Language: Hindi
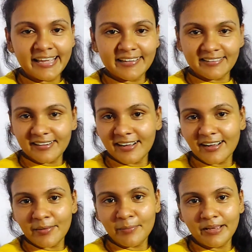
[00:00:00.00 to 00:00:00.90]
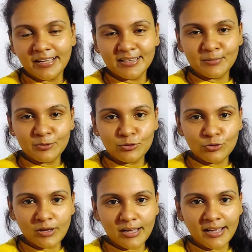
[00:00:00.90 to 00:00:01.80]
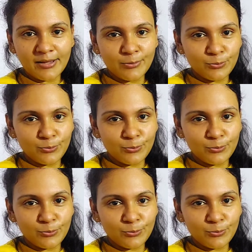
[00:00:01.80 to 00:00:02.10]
किचन का काम भी ख़त्म हो चुका है